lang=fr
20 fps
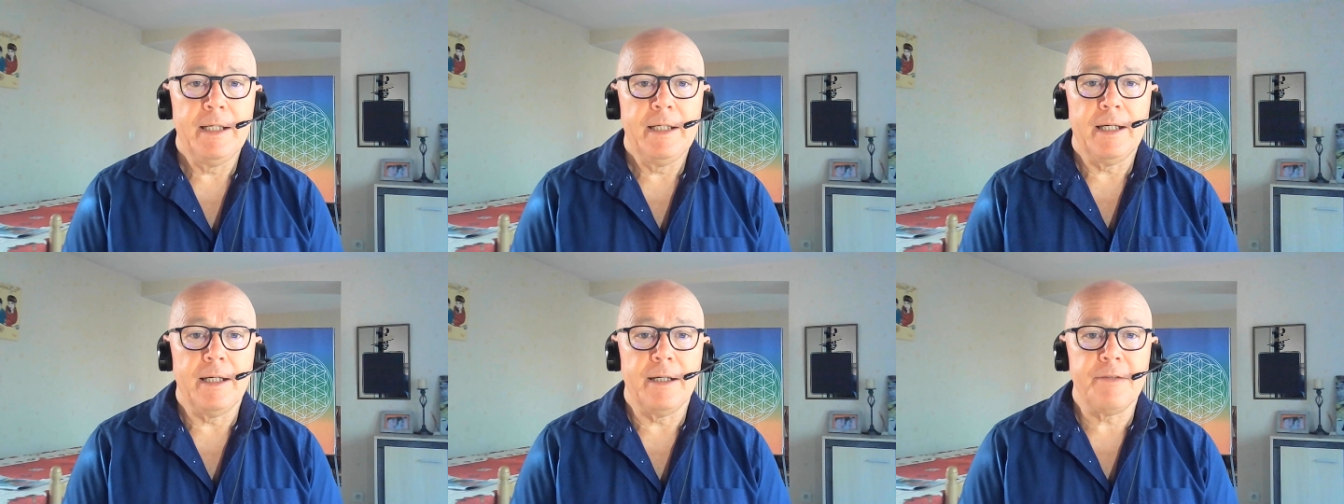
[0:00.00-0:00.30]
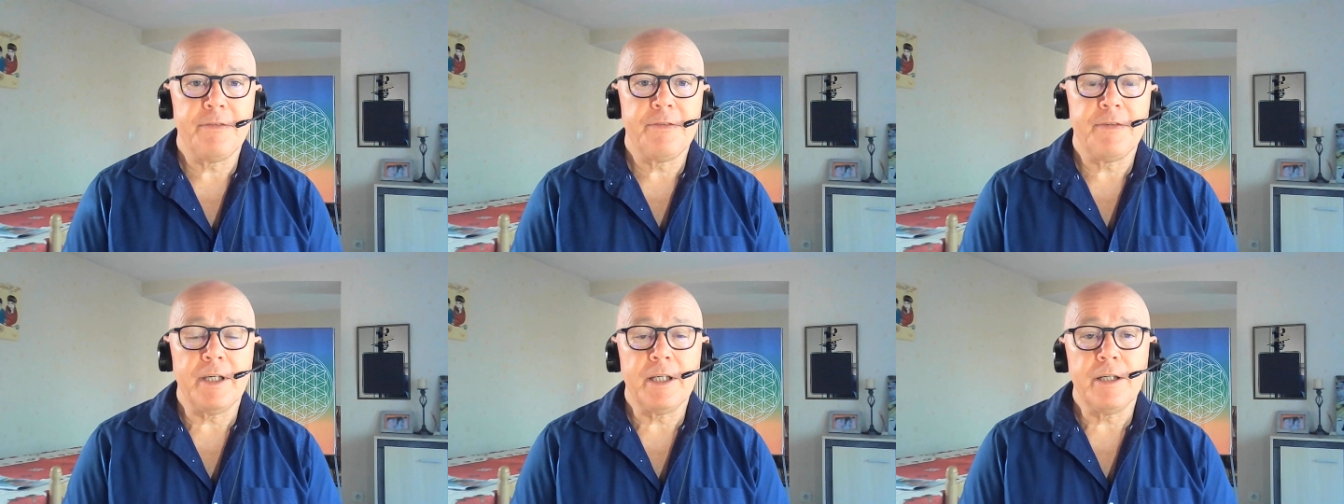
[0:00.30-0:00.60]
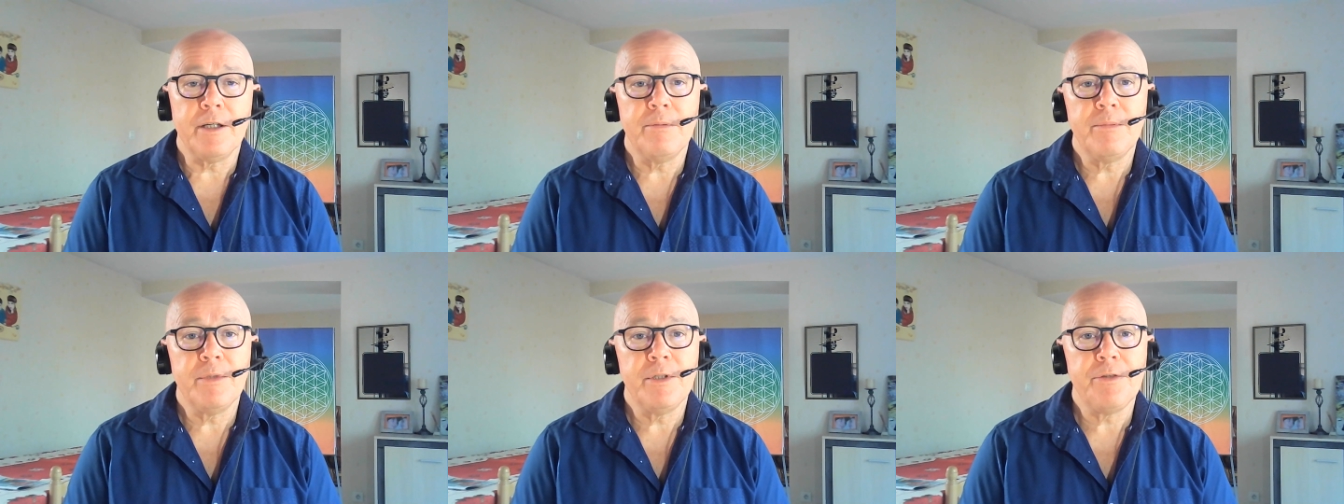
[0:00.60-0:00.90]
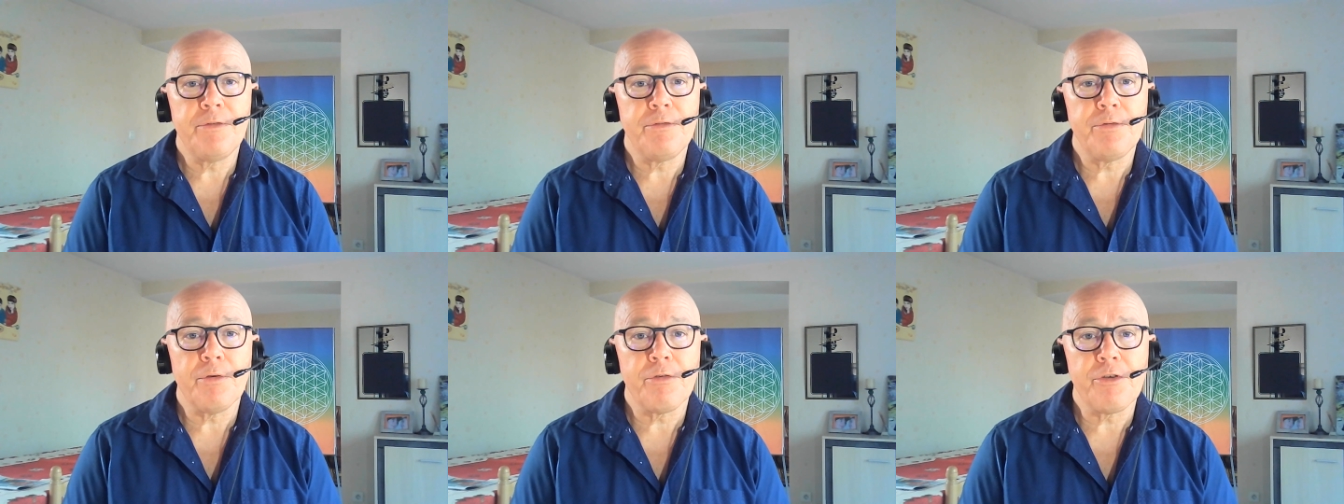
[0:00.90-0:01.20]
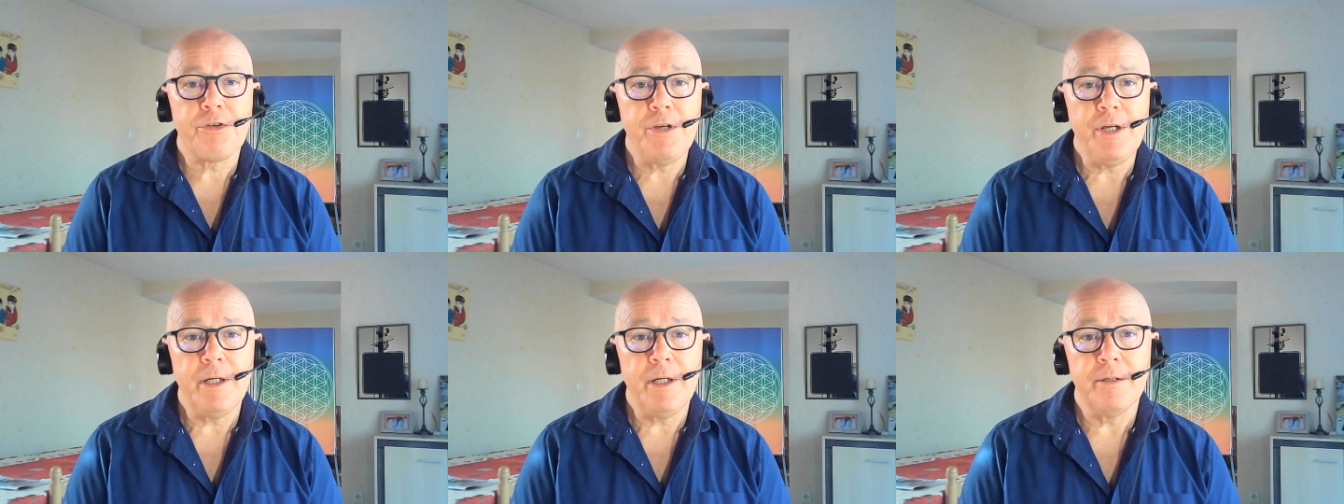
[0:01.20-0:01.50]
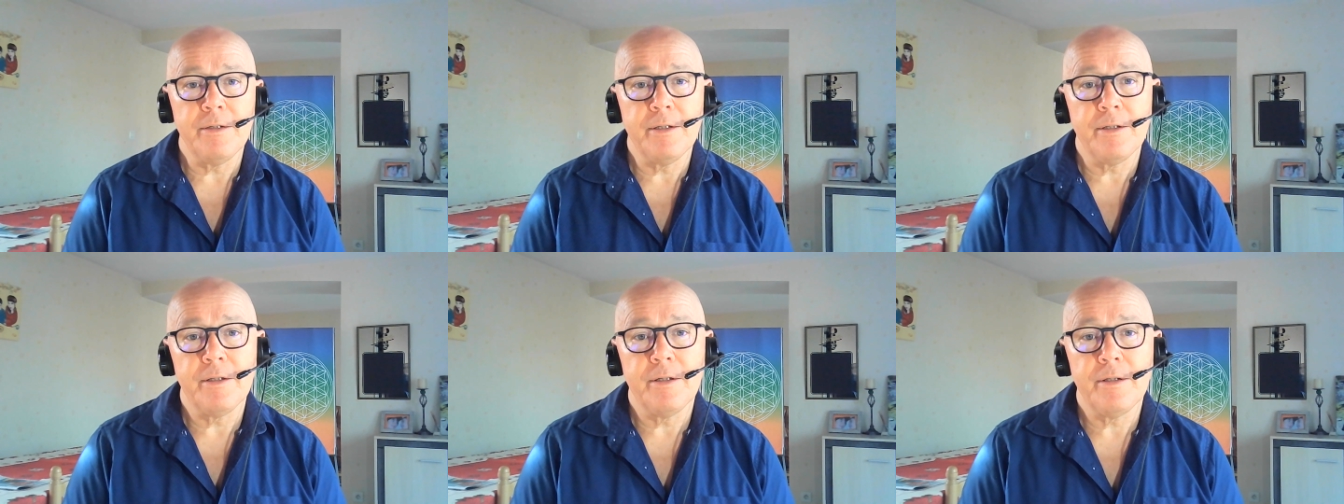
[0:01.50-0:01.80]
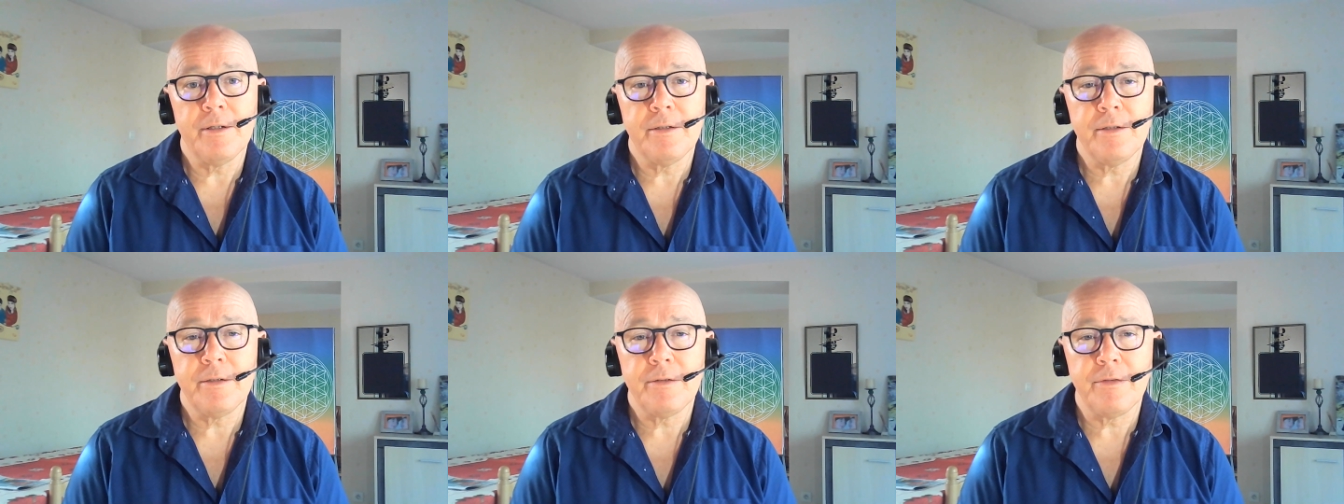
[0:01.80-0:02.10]
Hein, c'est comme Churchill,
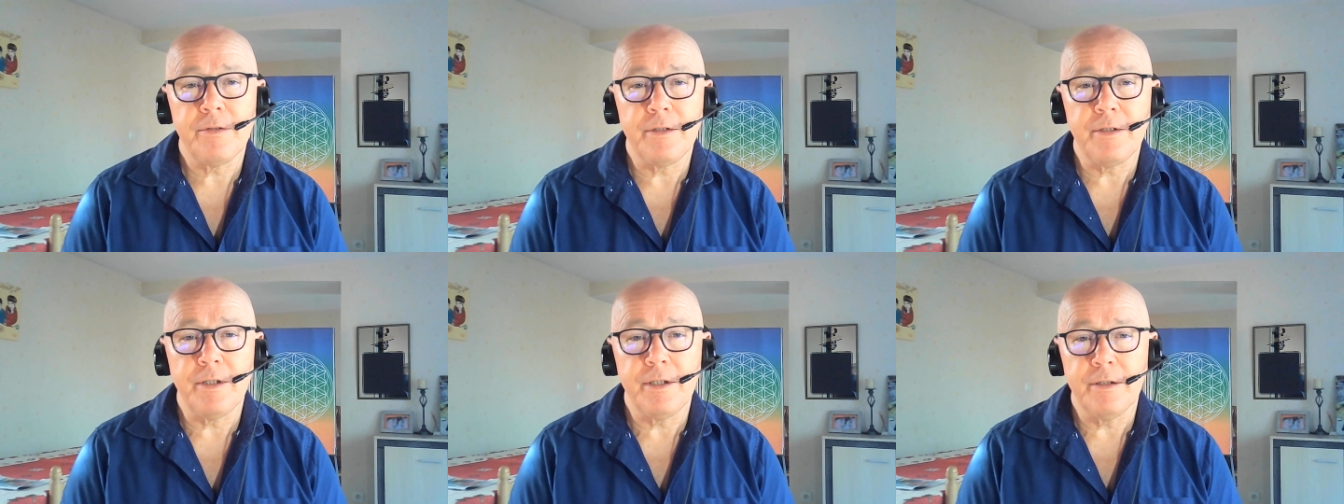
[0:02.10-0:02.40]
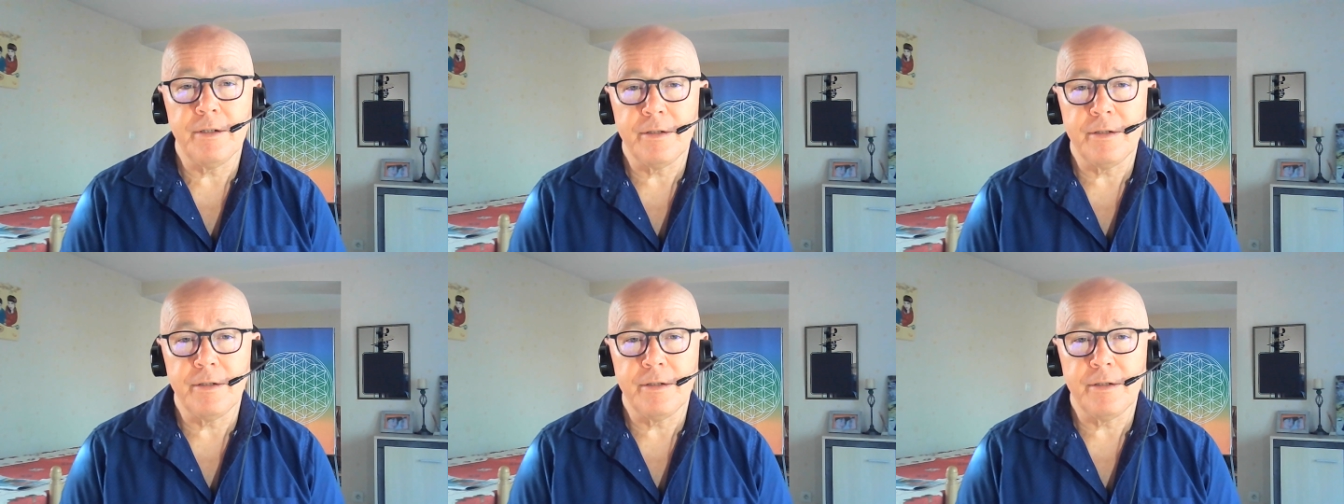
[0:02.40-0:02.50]
c'était